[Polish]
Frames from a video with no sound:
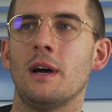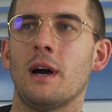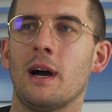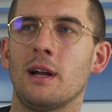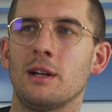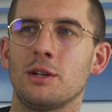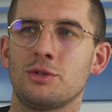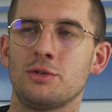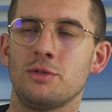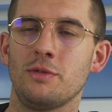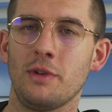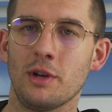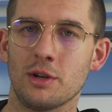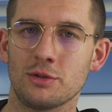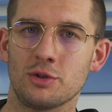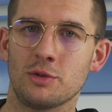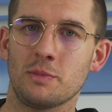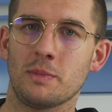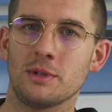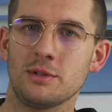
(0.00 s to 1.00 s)
ale czy
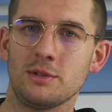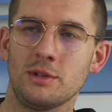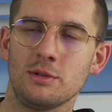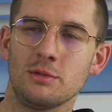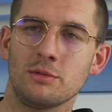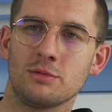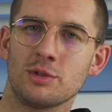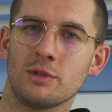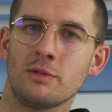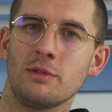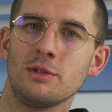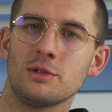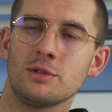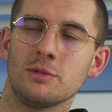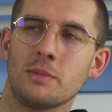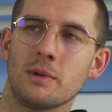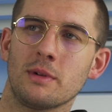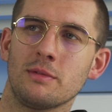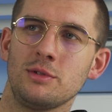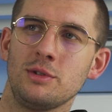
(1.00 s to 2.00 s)
większość pacjentów z
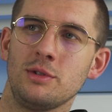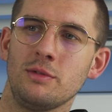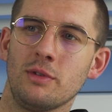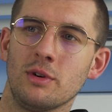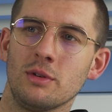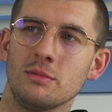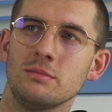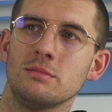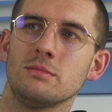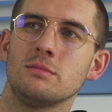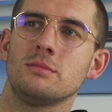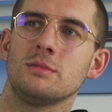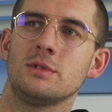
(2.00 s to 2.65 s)
czerwienicą prawdziwą?